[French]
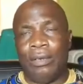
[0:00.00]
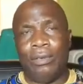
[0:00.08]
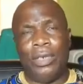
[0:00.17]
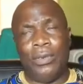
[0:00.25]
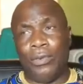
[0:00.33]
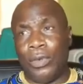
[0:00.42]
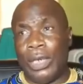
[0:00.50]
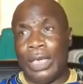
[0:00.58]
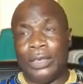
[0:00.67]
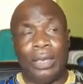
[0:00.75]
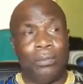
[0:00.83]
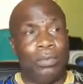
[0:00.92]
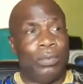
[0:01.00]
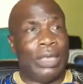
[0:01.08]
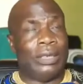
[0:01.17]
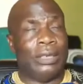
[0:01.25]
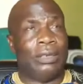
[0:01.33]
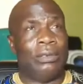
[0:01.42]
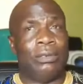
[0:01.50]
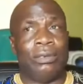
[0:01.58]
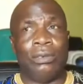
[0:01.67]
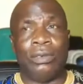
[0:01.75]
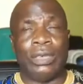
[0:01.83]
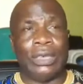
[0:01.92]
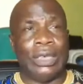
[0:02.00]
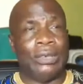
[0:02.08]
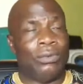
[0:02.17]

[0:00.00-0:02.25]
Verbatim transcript: et au niveau de la Chambre basse, au oh, très